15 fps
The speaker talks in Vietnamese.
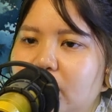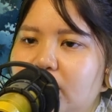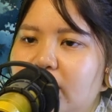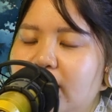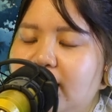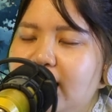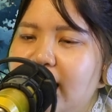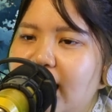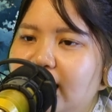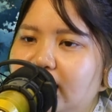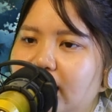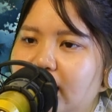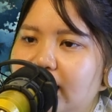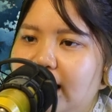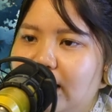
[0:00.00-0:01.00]
Thế gian
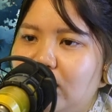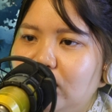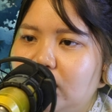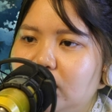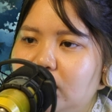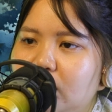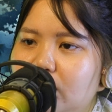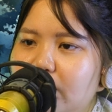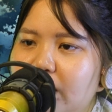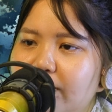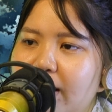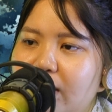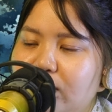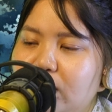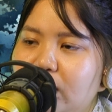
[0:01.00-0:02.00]
lại có nữ tử mỹ
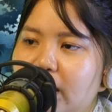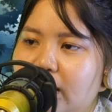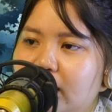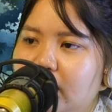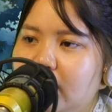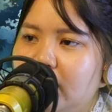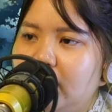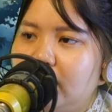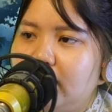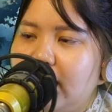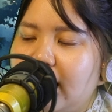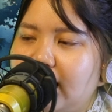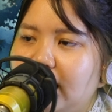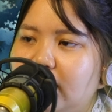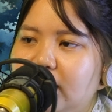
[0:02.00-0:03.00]
mạo như vậy,
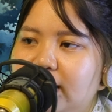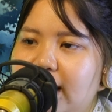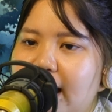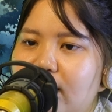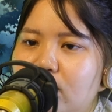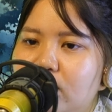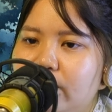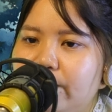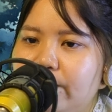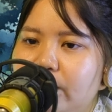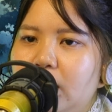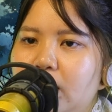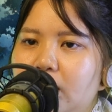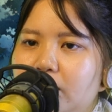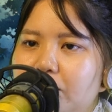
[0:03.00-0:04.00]
nàng là người nào?
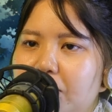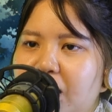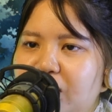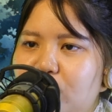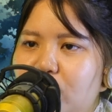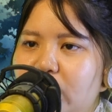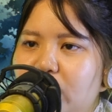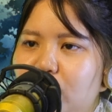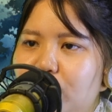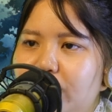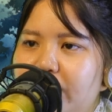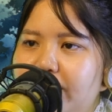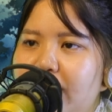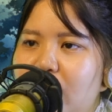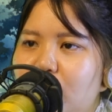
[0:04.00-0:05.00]
Mặc dù là dùng
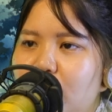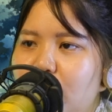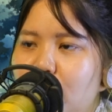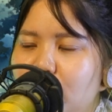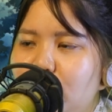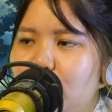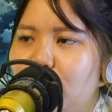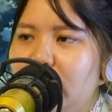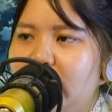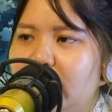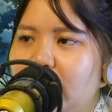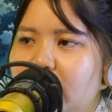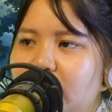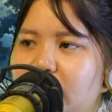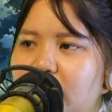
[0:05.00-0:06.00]
mỹ mạo của Mộ Dung Nguyệt,
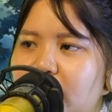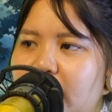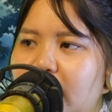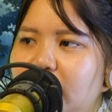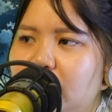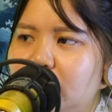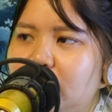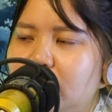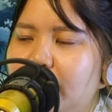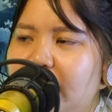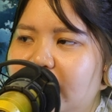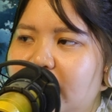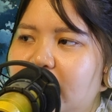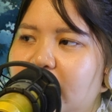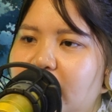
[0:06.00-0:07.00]
chứng kiến nữ tử
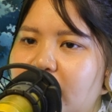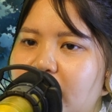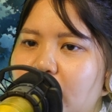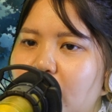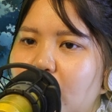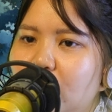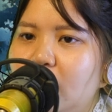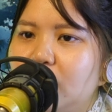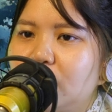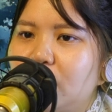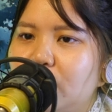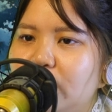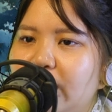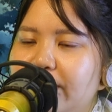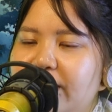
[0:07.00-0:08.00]
bạch y kia
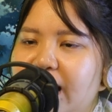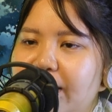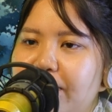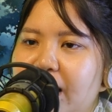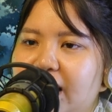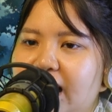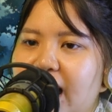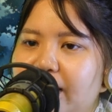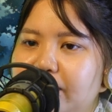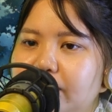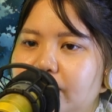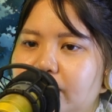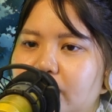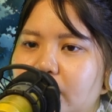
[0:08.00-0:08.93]
cũng cảm giác mặc cảm.